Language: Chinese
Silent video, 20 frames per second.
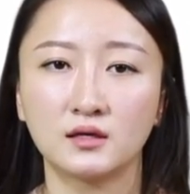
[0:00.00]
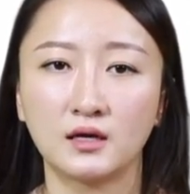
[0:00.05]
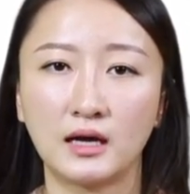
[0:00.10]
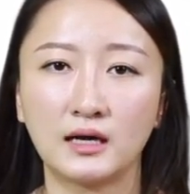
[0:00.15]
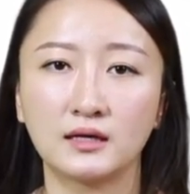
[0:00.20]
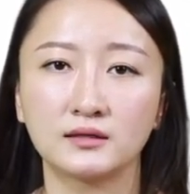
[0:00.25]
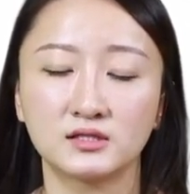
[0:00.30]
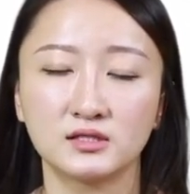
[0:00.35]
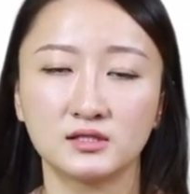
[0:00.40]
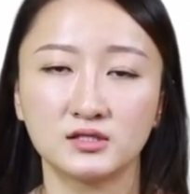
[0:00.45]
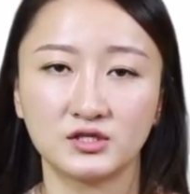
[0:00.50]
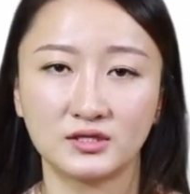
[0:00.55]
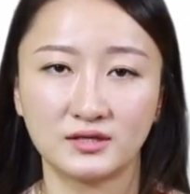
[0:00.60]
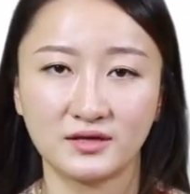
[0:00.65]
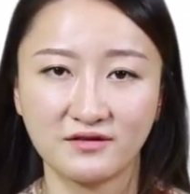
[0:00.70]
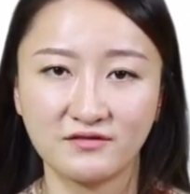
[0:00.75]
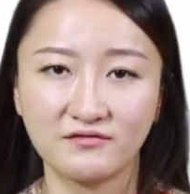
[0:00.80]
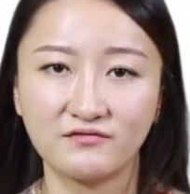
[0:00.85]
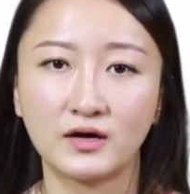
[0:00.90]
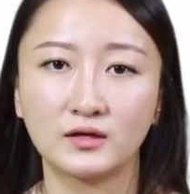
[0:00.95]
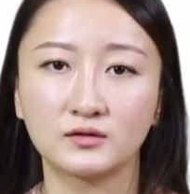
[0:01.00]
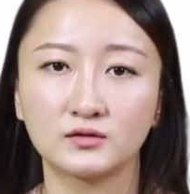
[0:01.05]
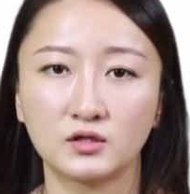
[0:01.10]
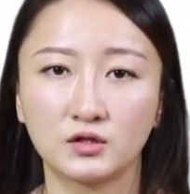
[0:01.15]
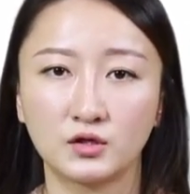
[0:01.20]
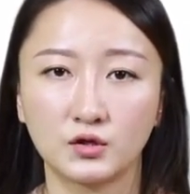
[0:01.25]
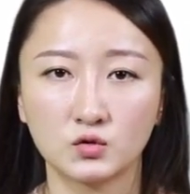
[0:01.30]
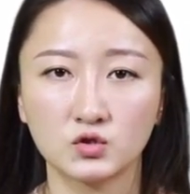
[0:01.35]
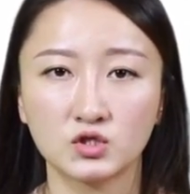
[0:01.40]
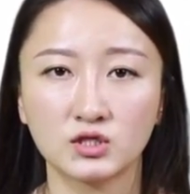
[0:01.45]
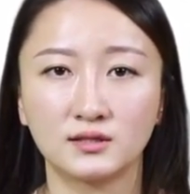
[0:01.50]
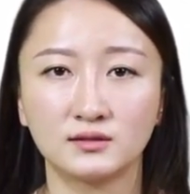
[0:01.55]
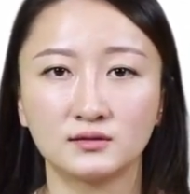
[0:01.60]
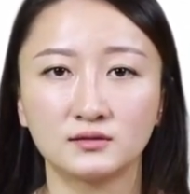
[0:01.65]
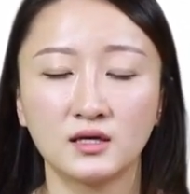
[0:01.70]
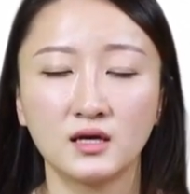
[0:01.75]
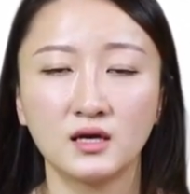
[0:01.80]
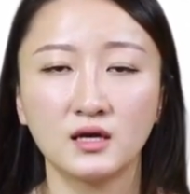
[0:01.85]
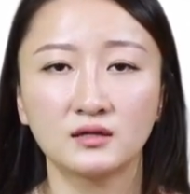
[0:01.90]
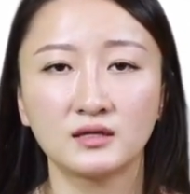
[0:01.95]
啊，进行验房的流程。
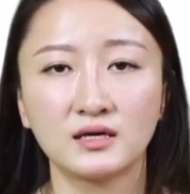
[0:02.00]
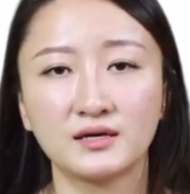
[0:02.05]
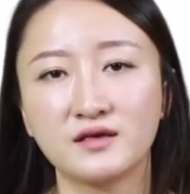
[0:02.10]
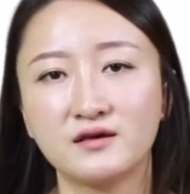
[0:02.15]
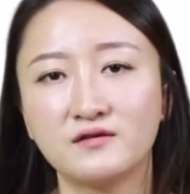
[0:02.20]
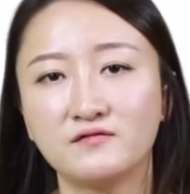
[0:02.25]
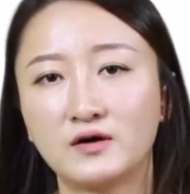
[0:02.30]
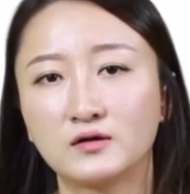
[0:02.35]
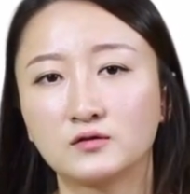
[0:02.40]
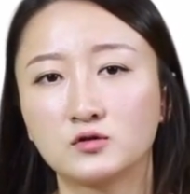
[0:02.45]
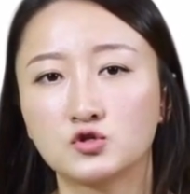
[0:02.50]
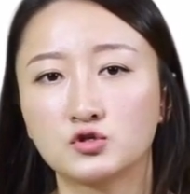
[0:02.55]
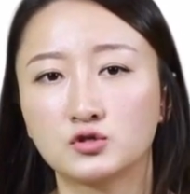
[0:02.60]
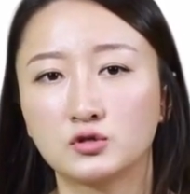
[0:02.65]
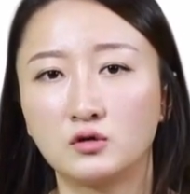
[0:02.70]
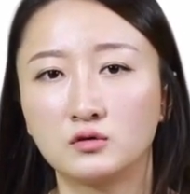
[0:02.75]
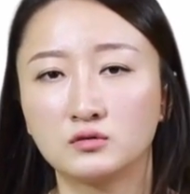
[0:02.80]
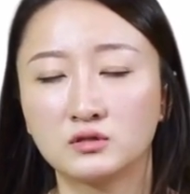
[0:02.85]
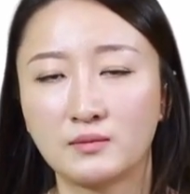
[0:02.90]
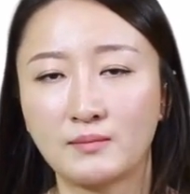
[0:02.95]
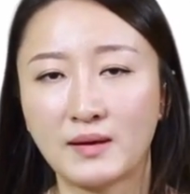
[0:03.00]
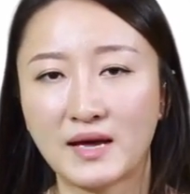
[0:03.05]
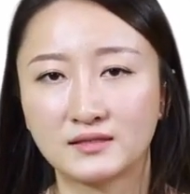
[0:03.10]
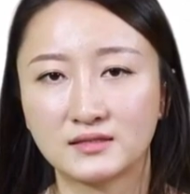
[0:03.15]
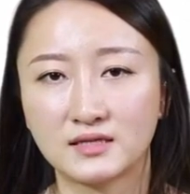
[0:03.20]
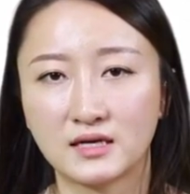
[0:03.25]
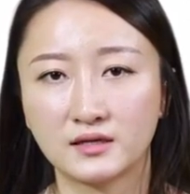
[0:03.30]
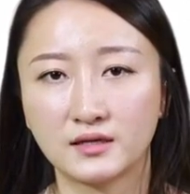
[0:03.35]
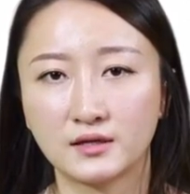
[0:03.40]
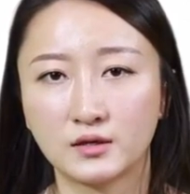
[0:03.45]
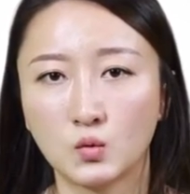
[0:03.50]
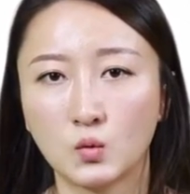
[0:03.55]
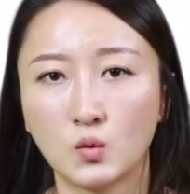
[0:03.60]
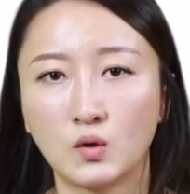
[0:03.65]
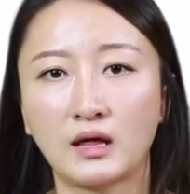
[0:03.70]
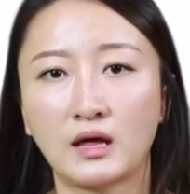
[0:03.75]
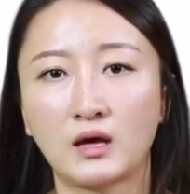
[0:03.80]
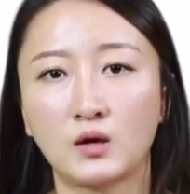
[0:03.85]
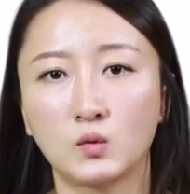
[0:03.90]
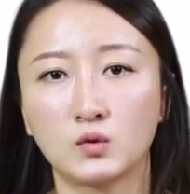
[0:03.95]
那验房的时候呢，买家可以
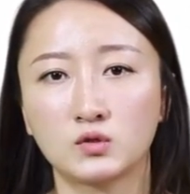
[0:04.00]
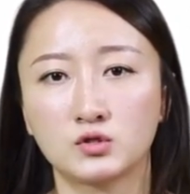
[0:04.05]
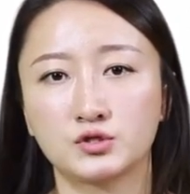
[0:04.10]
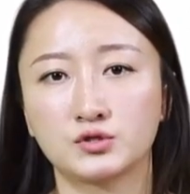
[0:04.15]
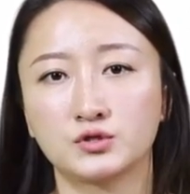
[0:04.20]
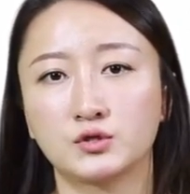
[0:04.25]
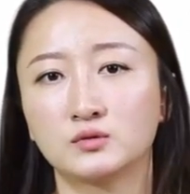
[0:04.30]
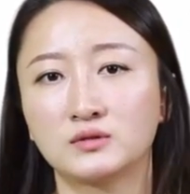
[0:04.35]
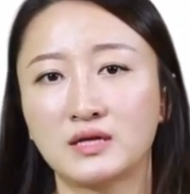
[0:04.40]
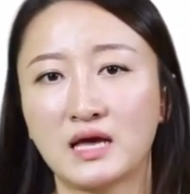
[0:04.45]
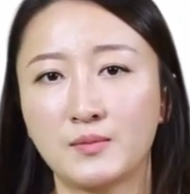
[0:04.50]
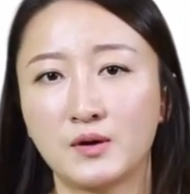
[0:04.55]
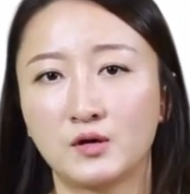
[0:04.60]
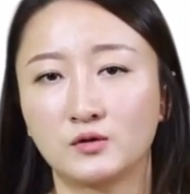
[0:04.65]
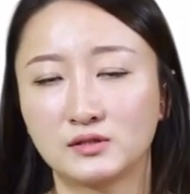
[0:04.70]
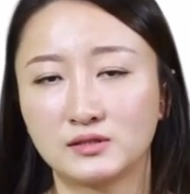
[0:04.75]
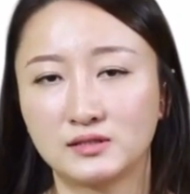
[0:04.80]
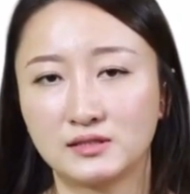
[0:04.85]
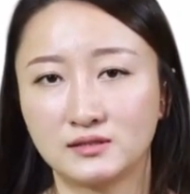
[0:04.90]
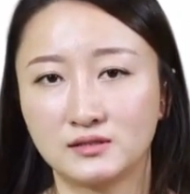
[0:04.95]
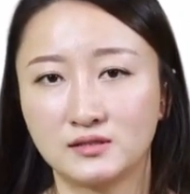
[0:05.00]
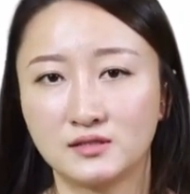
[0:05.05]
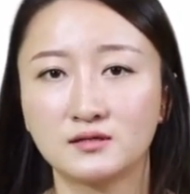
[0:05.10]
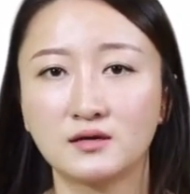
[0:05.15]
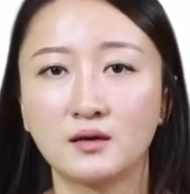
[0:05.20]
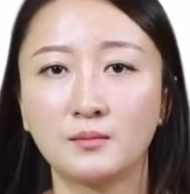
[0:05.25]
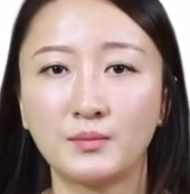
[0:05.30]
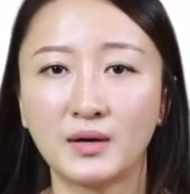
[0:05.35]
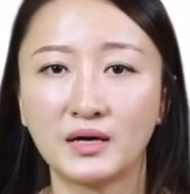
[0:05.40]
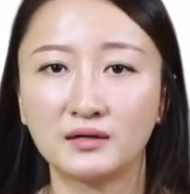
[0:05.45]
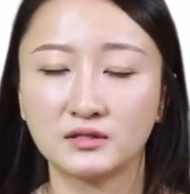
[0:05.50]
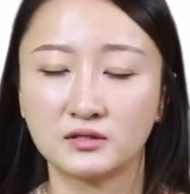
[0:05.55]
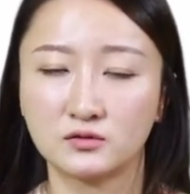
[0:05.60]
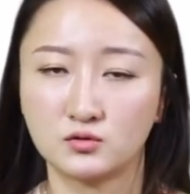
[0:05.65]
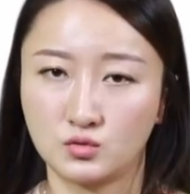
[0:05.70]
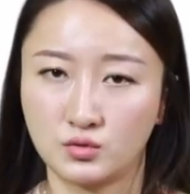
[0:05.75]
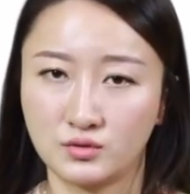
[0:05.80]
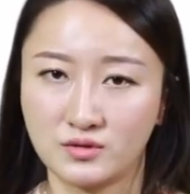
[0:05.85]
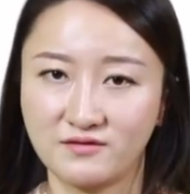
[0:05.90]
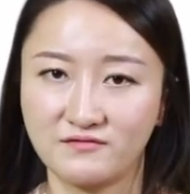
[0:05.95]
过来，或是由代表的经纪人帮
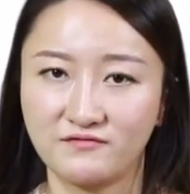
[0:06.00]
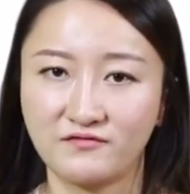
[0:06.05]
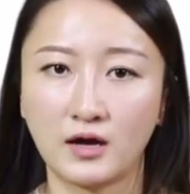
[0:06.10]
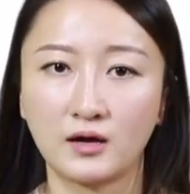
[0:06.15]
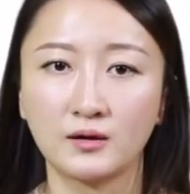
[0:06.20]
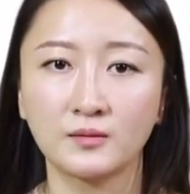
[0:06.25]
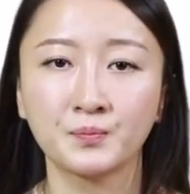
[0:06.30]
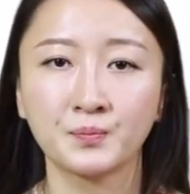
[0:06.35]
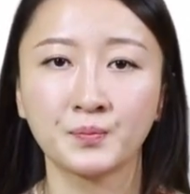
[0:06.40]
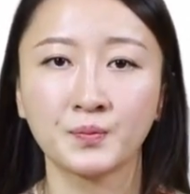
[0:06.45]
您做验房。